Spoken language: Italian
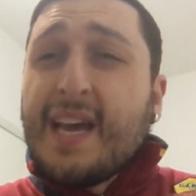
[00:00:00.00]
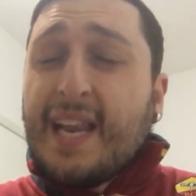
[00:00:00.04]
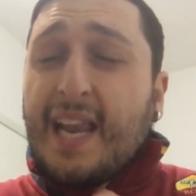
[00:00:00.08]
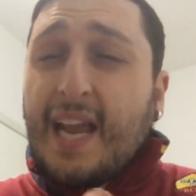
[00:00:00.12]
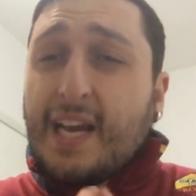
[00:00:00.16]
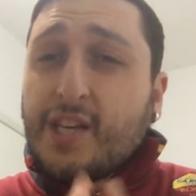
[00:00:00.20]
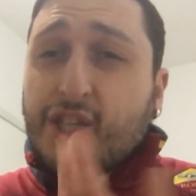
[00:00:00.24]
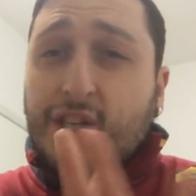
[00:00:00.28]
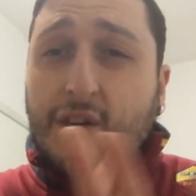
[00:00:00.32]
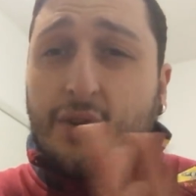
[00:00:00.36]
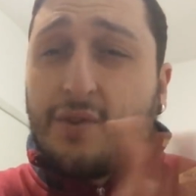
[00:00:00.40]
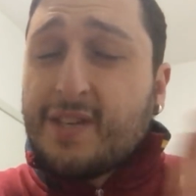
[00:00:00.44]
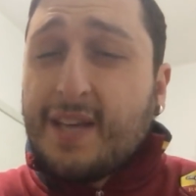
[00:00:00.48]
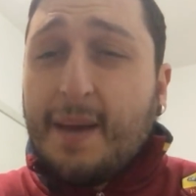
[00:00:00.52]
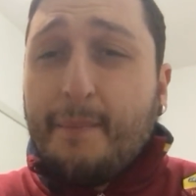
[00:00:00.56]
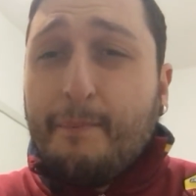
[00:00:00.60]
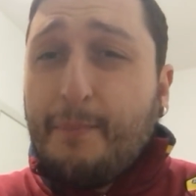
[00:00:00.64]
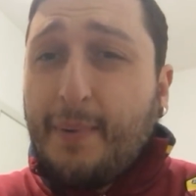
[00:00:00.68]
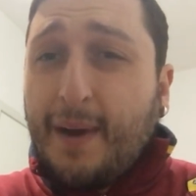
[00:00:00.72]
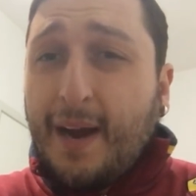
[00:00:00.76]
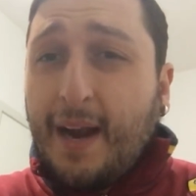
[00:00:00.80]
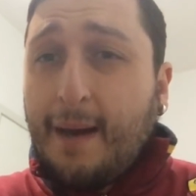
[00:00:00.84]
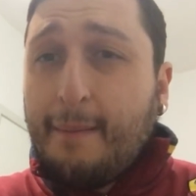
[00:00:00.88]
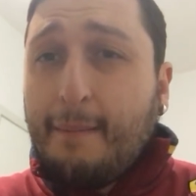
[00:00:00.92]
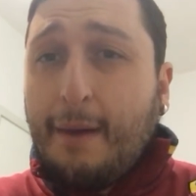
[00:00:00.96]
Lasciano
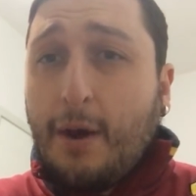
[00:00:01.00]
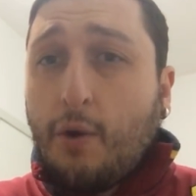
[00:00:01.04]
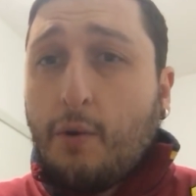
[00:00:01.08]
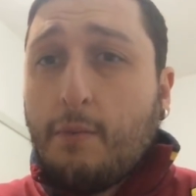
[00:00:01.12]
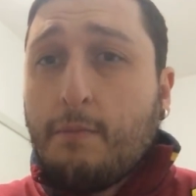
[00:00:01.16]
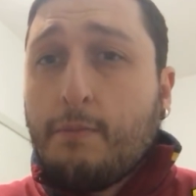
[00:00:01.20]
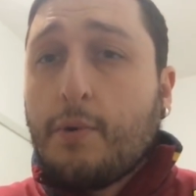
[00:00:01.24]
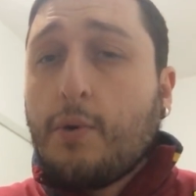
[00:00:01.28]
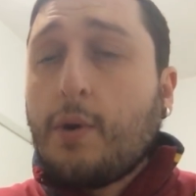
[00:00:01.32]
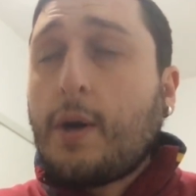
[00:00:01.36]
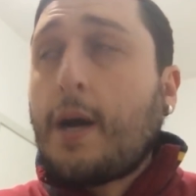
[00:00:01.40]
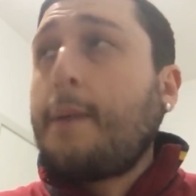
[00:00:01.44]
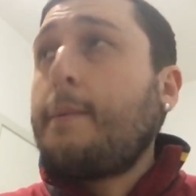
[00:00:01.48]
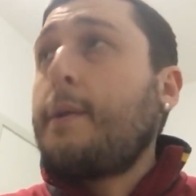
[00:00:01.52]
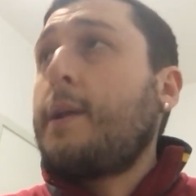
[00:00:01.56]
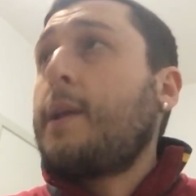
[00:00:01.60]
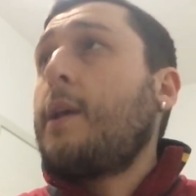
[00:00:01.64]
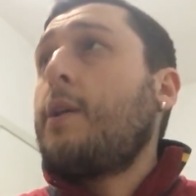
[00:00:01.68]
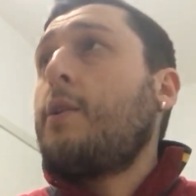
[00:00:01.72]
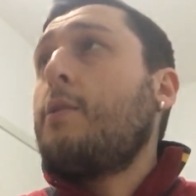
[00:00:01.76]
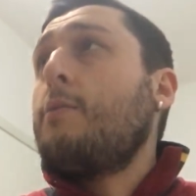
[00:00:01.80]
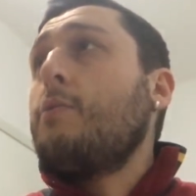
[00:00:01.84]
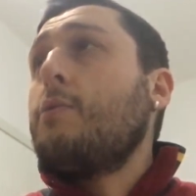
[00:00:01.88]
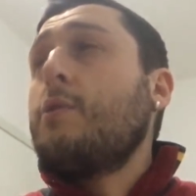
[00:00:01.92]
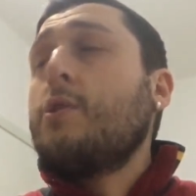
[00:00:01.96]
sempre la mano in bocca
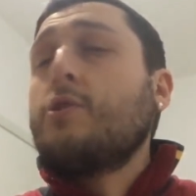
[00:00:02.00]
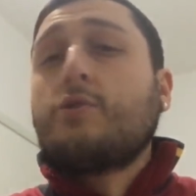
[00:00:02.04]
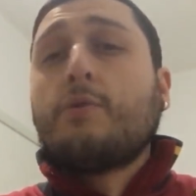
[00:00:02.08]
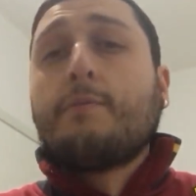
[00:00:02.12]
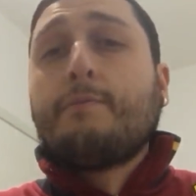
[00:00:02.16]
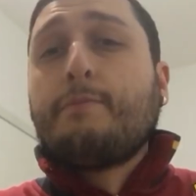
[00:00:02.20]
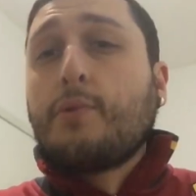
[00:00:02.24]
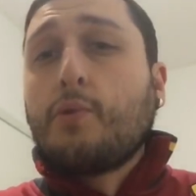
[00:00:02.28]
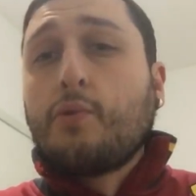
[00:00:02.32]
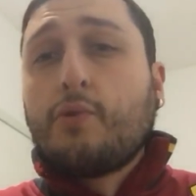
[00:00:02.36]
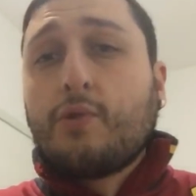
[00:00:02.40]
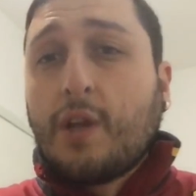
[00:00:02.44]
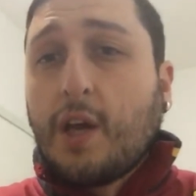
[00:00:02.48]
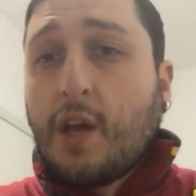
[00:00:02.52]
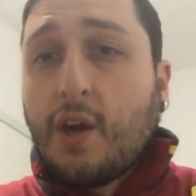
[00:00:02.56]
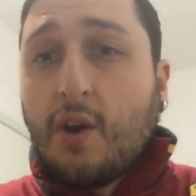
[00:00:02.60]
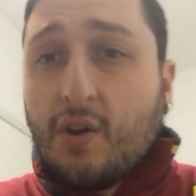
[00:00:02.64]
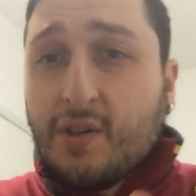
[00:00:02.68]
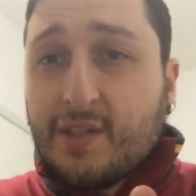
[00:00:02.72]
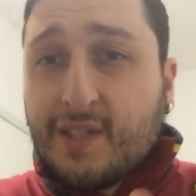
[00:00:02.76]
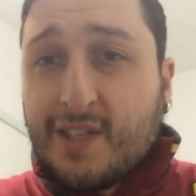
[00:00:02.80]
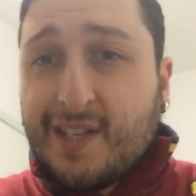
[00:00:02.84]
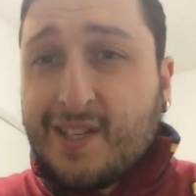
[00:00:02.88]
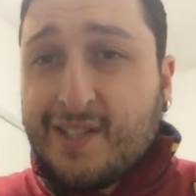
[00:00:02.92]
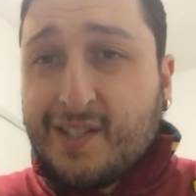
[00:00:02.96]
perché comunque sono brutte
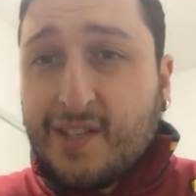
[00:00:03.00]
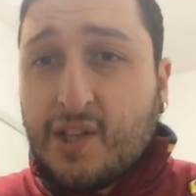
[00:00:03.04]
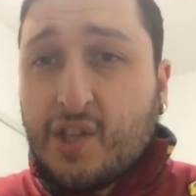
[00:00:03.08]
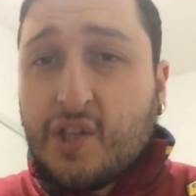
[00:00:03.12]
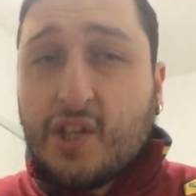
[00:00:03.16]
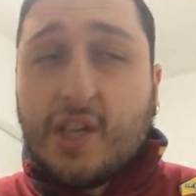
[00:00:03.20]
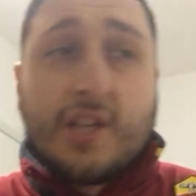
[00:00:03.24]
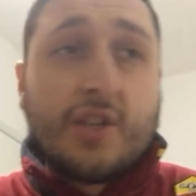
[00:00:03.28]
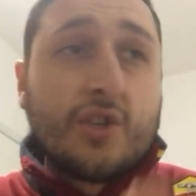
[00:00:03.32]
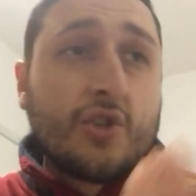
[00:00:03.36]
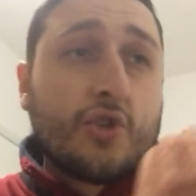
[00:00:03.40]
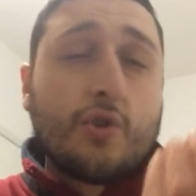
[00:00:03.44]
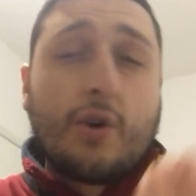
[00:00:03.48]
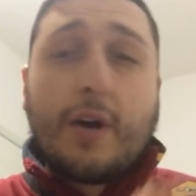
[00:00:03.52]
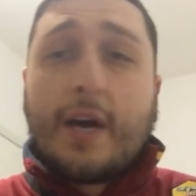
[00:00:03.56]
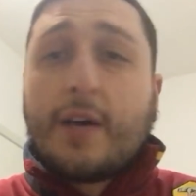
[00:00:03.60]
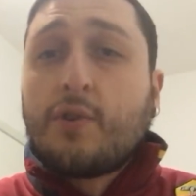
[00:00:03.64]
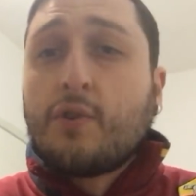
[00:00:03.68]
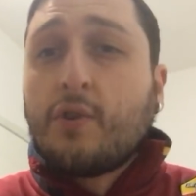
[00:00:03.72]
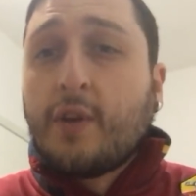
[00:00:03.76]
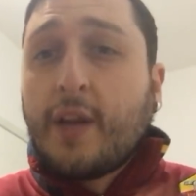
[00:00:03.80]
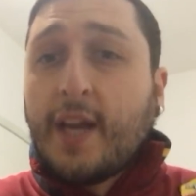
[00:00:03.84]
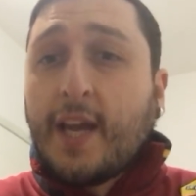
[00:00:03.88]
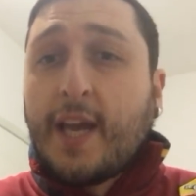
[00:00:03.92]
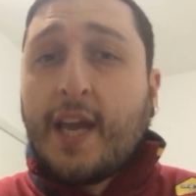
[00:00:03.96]
cose da sentire Un
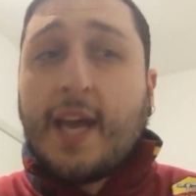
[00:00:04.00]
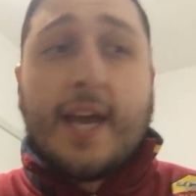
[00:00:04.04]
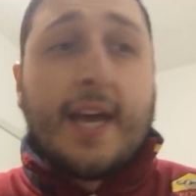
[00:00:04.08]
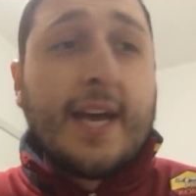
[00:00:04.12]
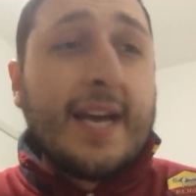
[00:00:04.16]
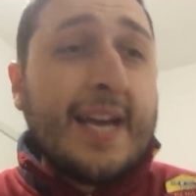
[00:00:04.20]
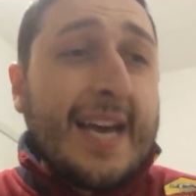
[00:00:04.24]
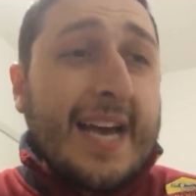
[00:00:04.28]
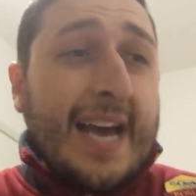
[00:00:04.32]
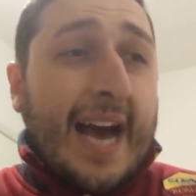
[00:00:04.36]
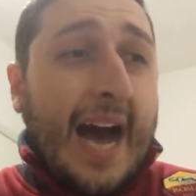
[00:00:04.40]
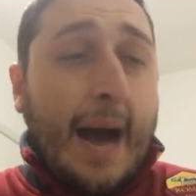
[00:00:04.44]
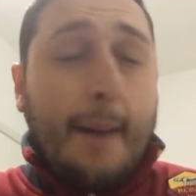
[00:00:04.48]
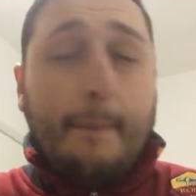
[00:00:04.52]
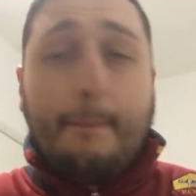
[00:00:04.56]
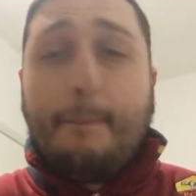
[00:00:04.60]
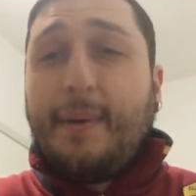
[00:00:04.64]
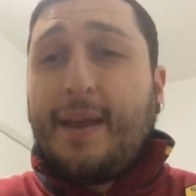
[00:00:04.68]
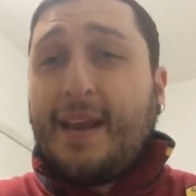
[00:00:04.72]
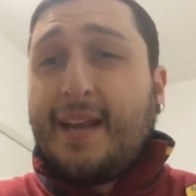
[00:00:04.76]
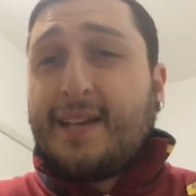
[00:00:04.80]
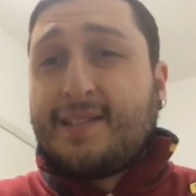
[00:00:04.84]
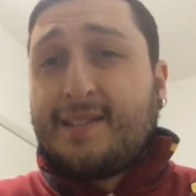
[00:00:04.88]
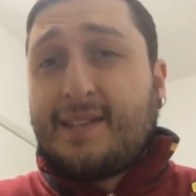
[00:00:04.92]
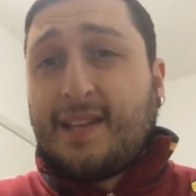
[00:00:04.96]
giocatore che
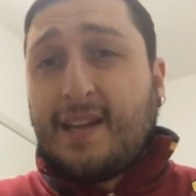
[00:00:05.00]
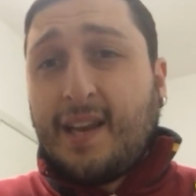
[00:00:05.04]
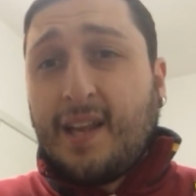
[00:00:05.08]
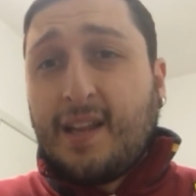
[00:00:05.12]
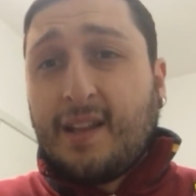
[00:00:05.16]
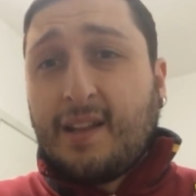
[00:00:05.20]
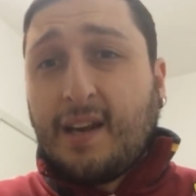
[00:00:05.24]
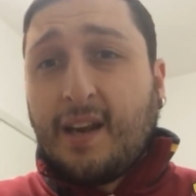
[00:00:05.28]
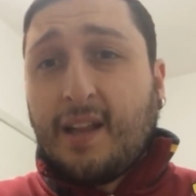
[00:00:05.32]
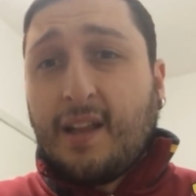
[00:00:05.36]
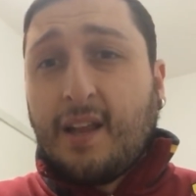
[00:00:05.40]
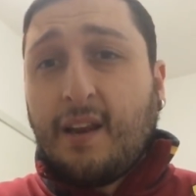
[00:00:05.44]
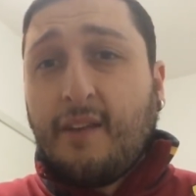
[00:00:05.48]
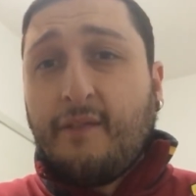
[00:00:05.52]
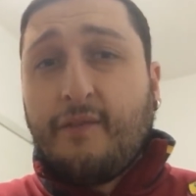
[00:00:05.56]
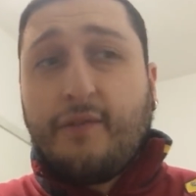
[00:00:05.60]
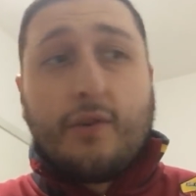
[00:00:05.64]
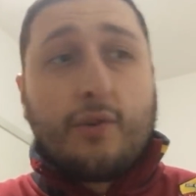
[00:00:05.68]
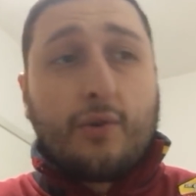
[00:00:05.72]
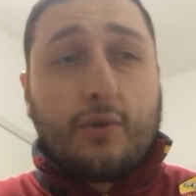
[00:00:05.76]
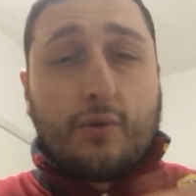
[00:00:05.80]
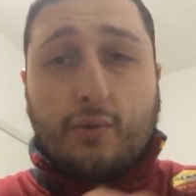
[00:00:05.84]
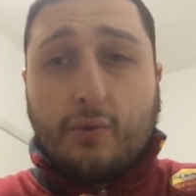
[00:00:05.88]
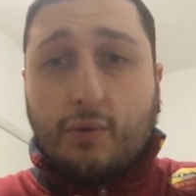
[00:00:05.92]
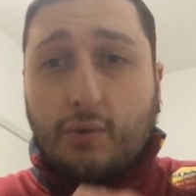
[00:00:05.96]
appena sta rientrato
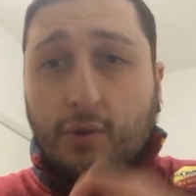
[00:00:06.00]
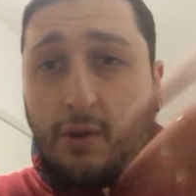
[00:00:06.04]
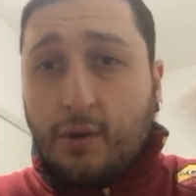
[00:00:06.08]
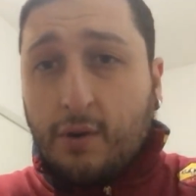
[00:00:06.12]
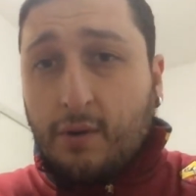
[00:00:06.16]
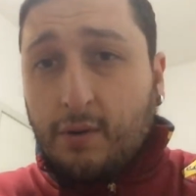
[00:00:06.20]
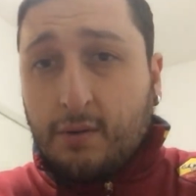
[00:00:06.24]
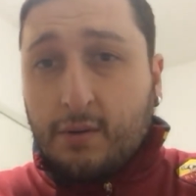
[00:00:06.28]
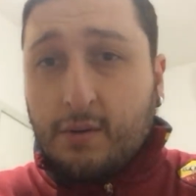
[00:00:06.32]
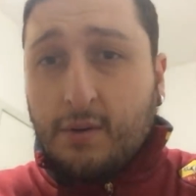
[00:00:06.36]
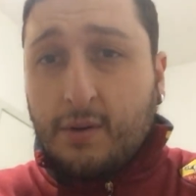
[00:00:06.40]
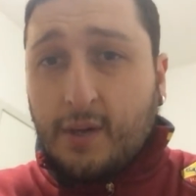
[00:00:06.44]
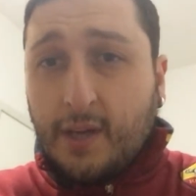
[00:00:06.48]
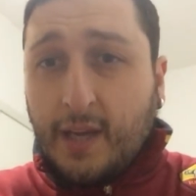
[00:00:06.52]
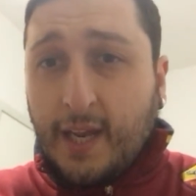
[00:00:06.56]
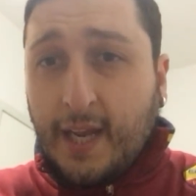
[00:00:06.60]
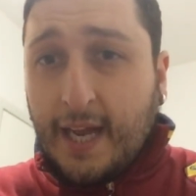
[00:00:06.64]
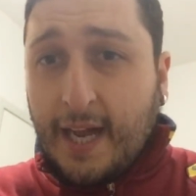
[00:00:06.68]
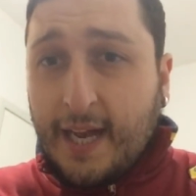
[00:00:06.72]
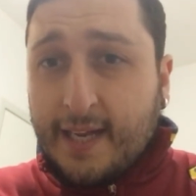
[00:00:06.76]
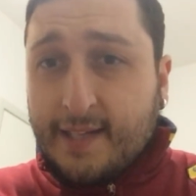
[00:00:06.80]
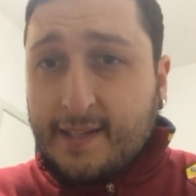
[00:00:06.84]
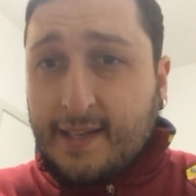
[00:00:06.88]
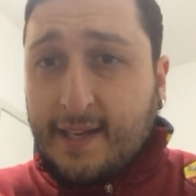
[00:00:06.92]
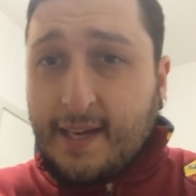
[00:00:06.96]
all'infortunio
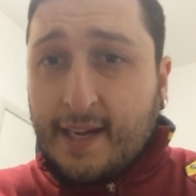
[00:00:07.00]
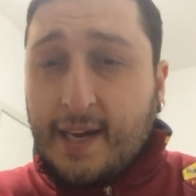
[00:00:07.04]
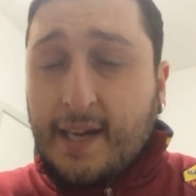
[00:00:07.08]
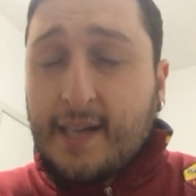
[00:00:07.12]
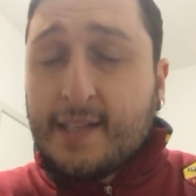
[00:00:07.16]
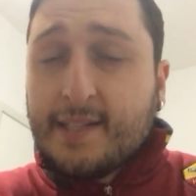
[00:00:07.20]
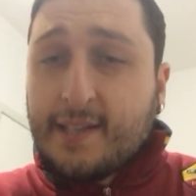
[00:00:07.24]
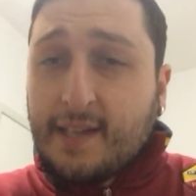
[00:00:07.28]
ricasca,